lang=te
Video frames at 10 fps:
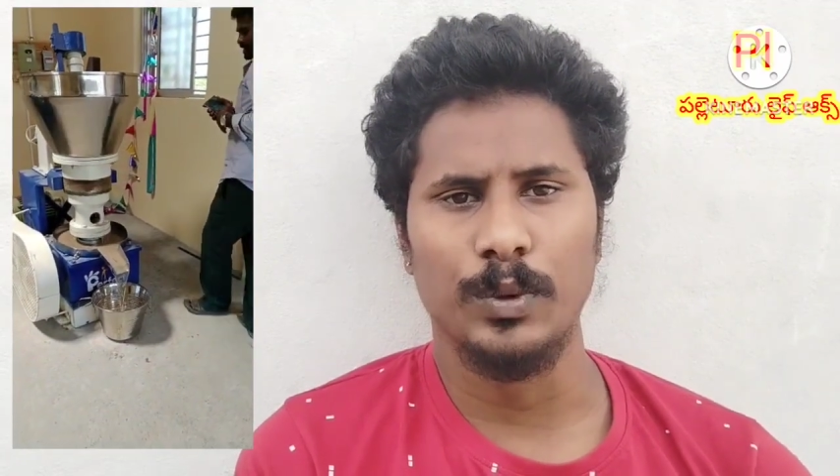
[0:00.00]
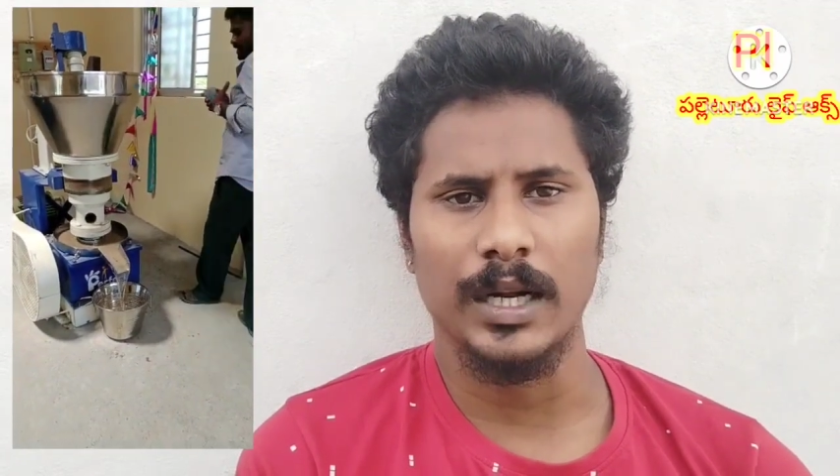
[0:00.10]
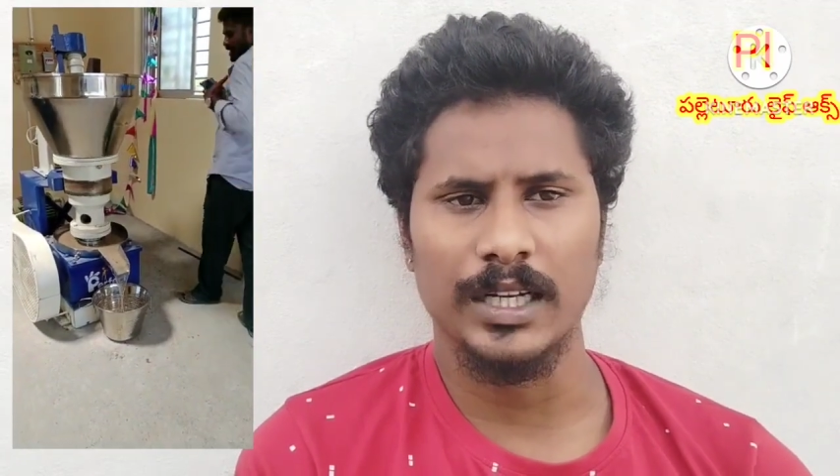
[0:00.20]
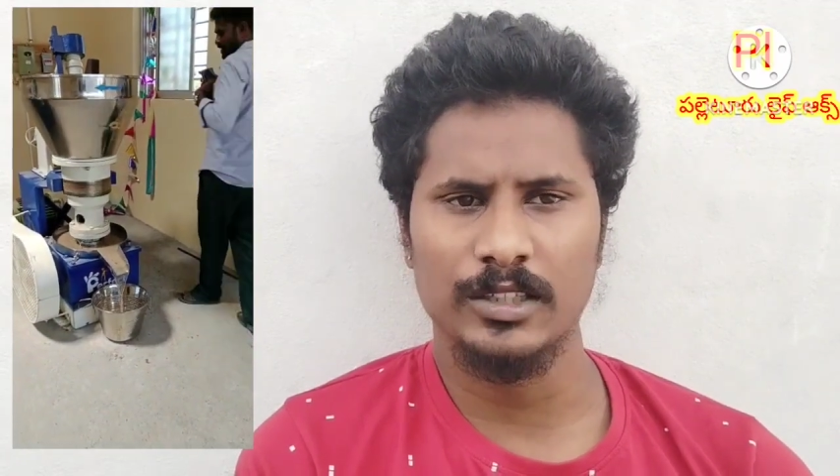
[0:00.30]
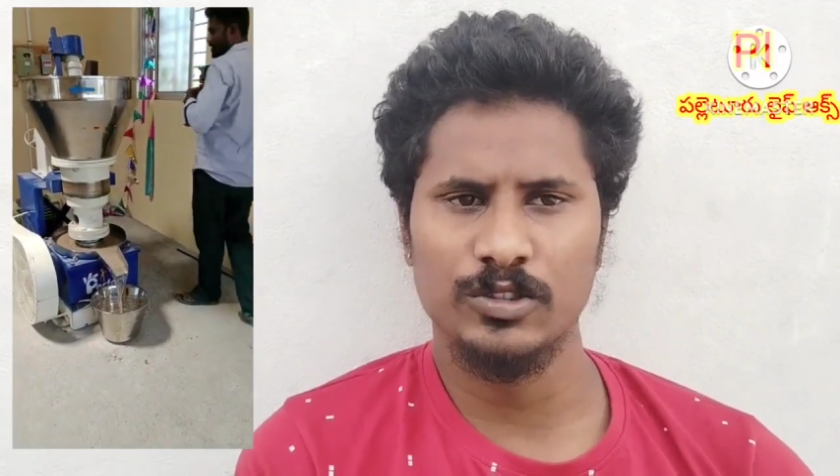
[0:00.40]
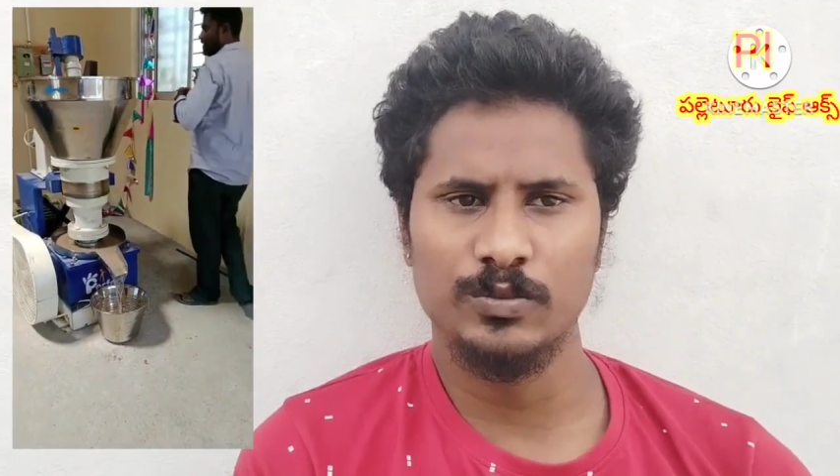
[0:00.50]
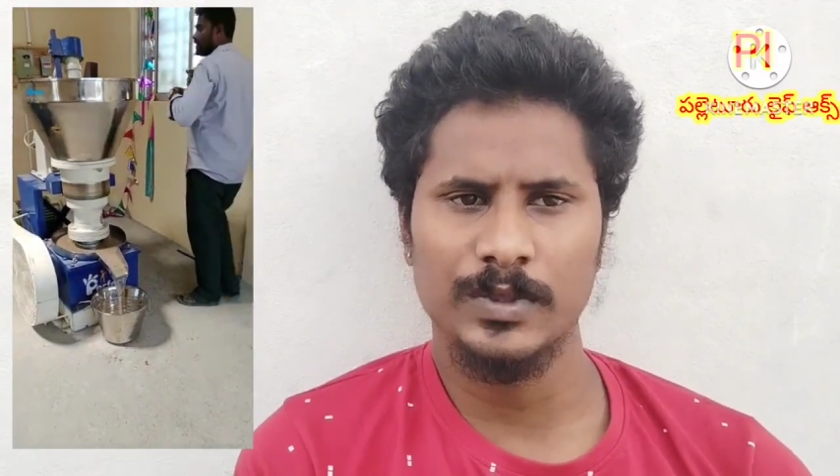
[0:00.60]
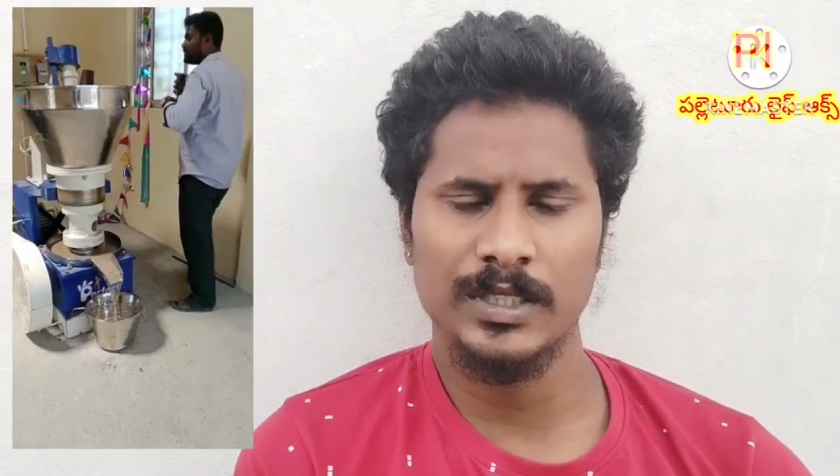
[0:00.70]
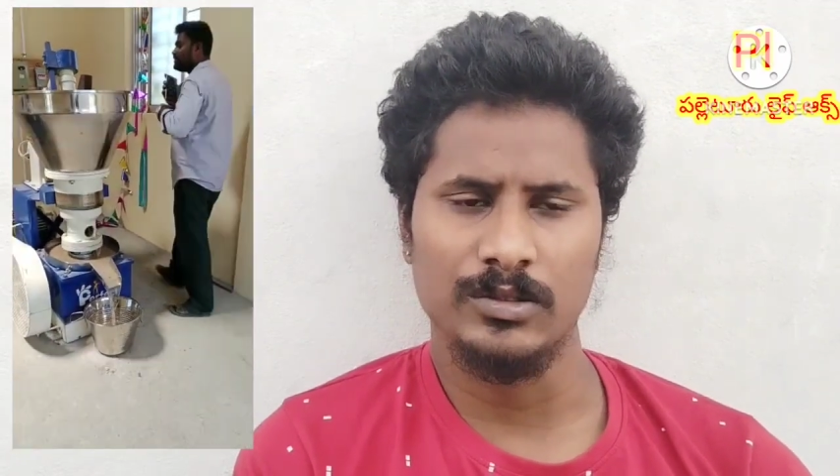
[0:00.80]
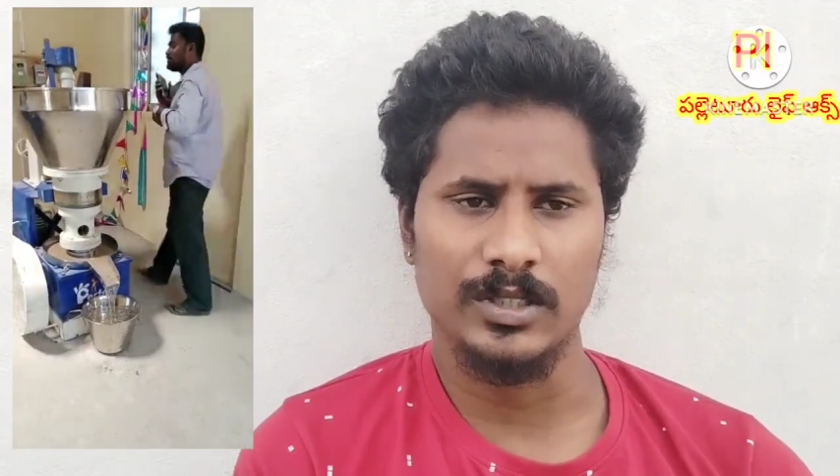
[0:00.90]
బాటిల్
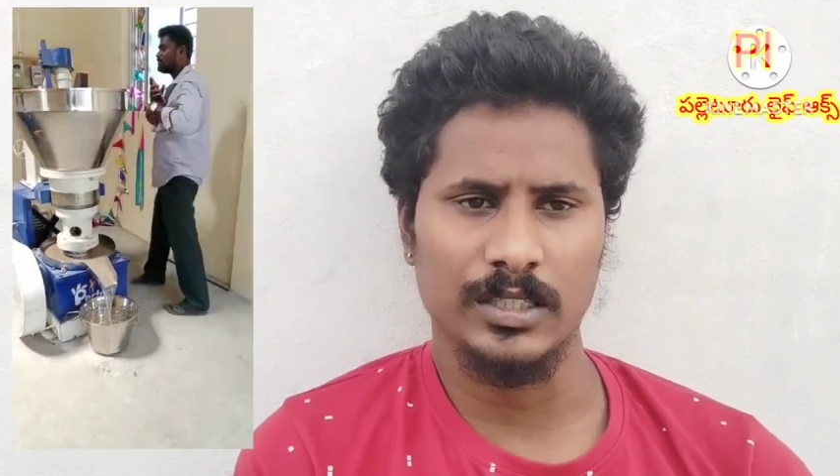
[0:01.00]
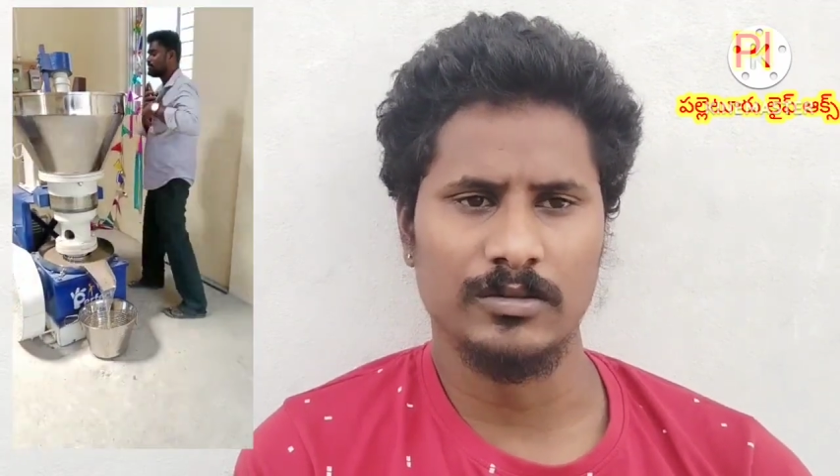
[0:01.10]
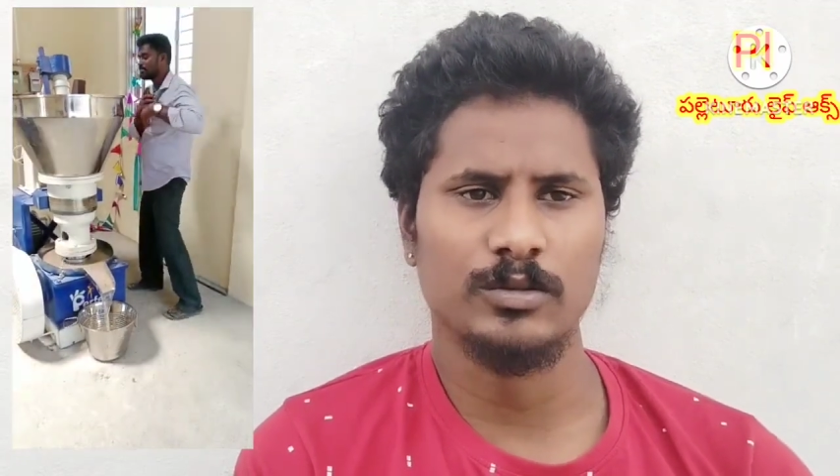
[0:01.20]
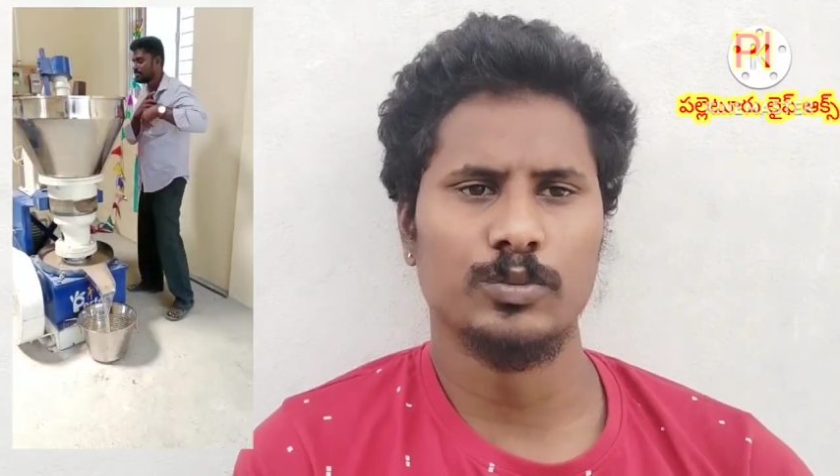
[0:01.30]
చొప్పున ఇరవై